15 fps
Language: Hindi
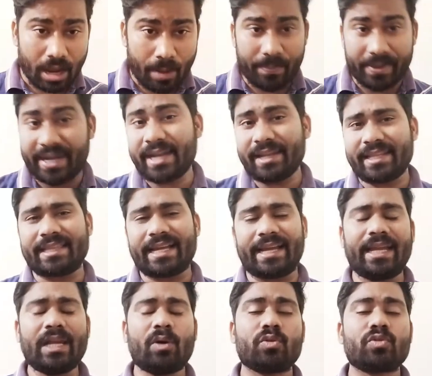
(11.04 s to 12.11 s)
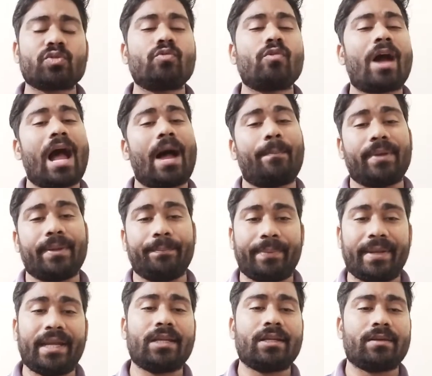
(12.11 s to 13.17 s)
अपडेट देता है और उसको आप
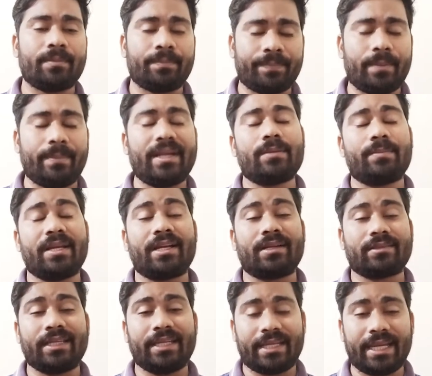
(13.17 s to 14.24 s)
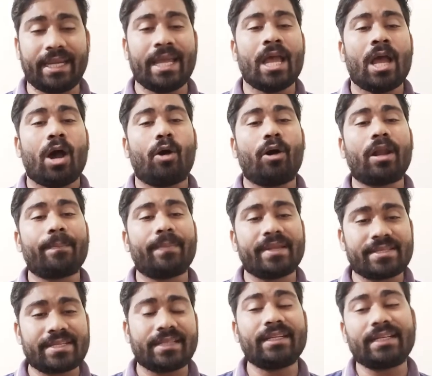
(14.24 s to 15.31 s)
इम्प्लीमेंट भी करते हैं और अपने
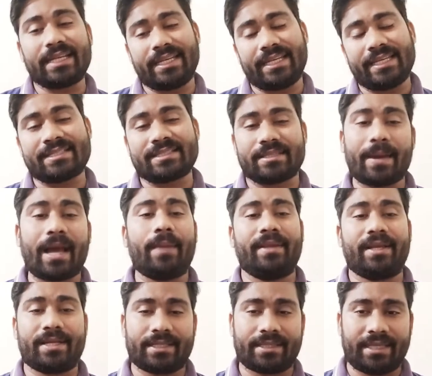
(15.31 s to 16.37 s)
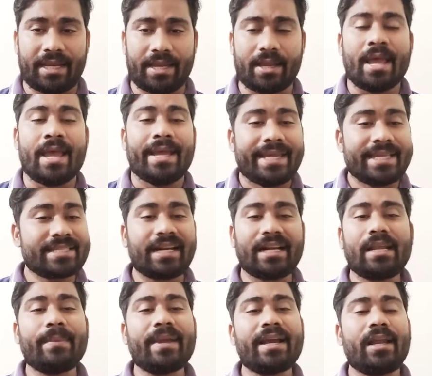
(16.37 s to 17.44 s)
चैनल के लिए इस्तेमाल भी करते हैं इस
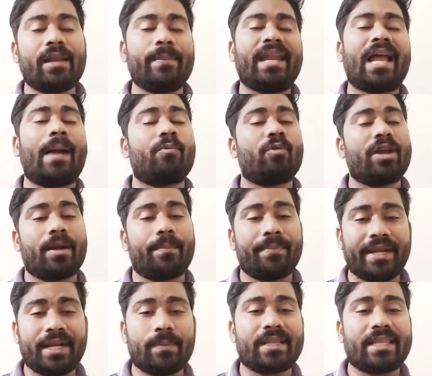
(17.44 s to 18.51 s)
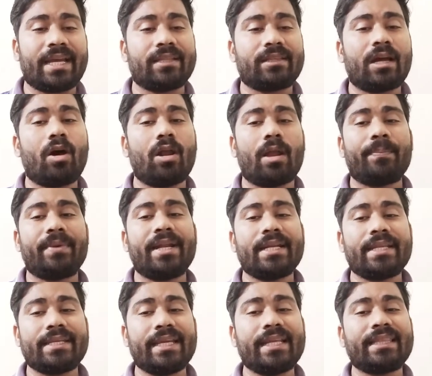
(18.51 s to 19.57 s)
कड़ी में कल मैंने आपको एक अपडेट बताया था और अपडेट
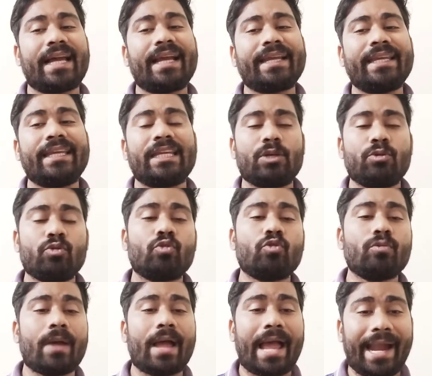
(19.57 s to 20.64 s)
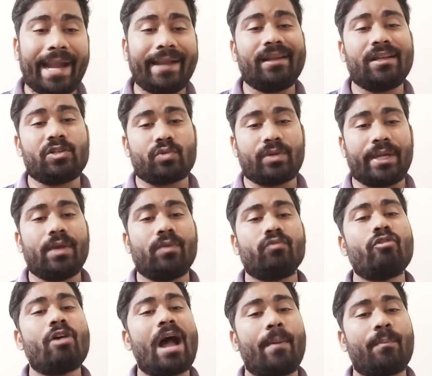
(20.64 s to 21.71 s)
ये था कि यूट्यूब हैंडल जो है
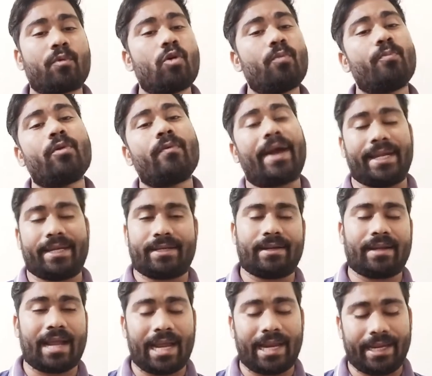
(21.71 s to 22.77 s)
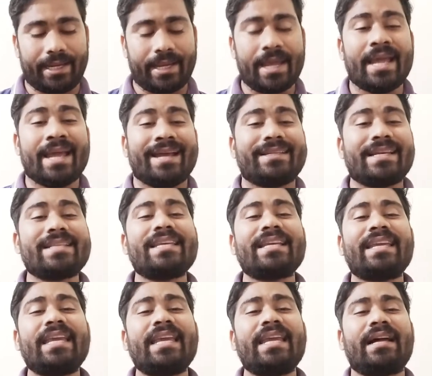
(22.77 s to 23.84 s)
वो आपको प्रोवाइड कर रहा है जैसे
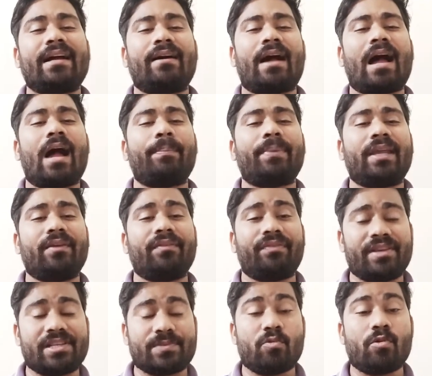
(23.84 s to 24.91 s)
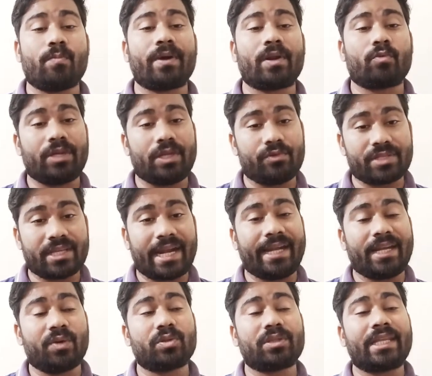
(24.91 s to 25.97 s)
कि आपके फेसबुक पर कोई यूज़र
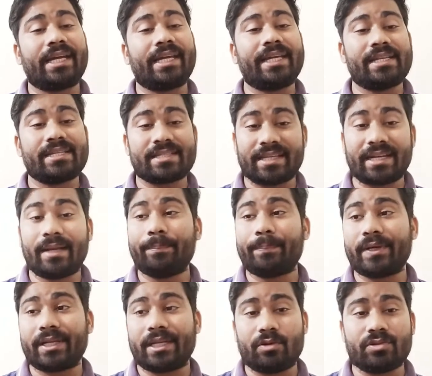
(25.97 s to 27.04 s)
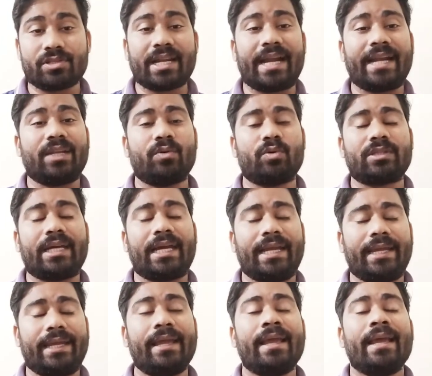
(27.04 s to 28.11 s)
आई होता है इंस्टाग्राम पर यूज़र आई होता
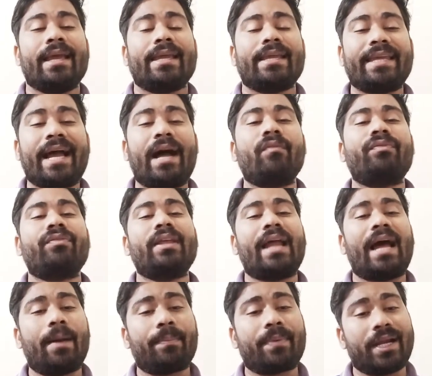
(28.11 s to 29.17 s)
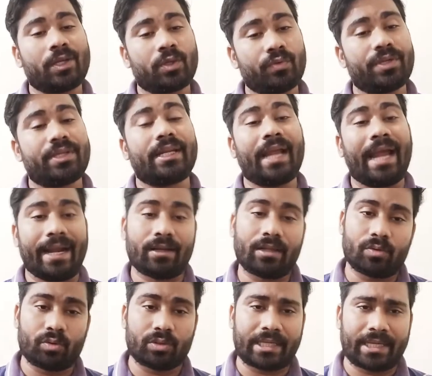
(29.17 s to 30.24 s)
है या फिर आपका ट्विटर
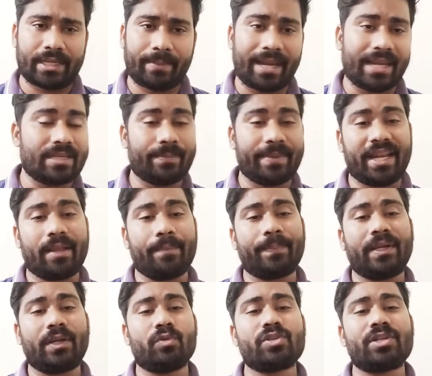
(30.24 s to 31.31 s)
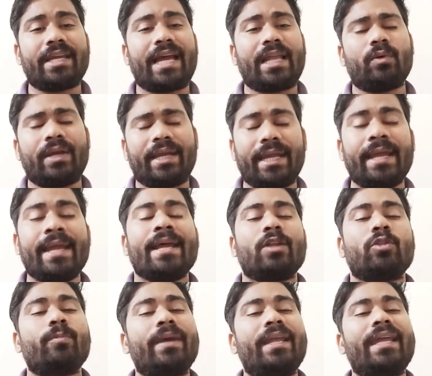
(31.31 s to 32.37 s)
हैंडल होता है मान लीजिए मेरा नाम पिंटू सिंह यादव है
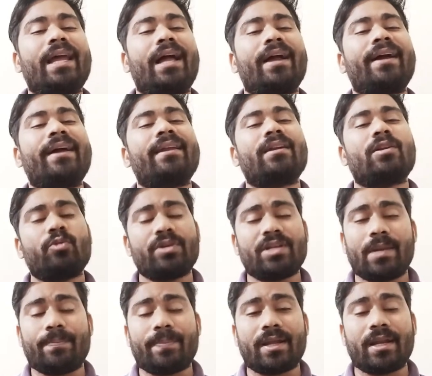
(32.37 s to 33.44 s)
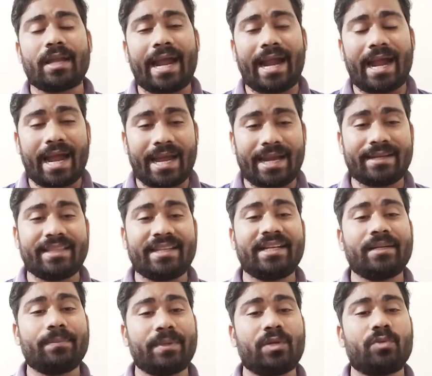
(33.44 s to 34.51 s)
तो मैंने अगर ट्विटर पर एट द
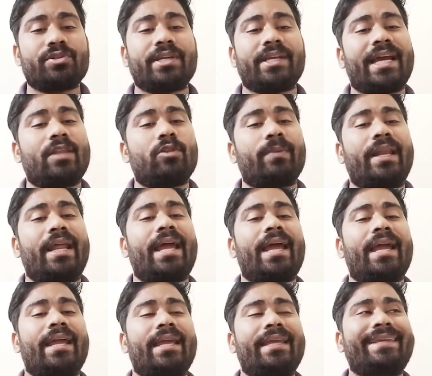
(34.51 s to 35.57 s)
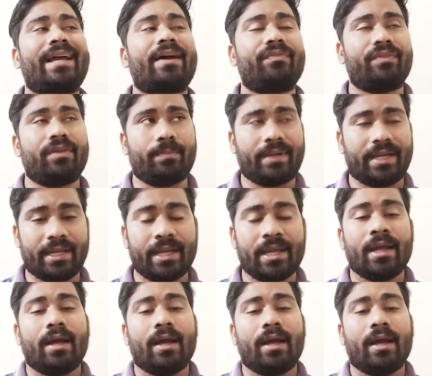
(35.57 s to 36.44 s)
रेट पिंटू सिंह यादव बनाया है या फिर मैं